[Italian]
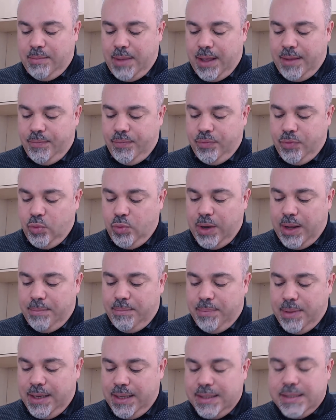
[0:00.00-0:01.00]
ma
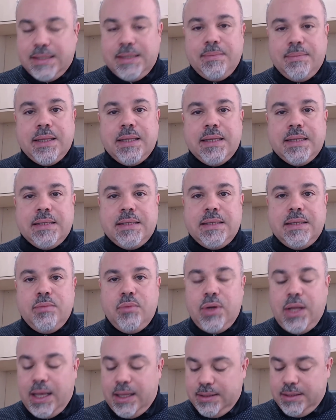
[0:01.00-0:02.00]
una bellissima
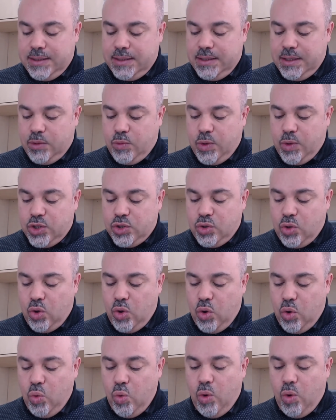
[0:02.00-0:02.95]
testimonianza di questo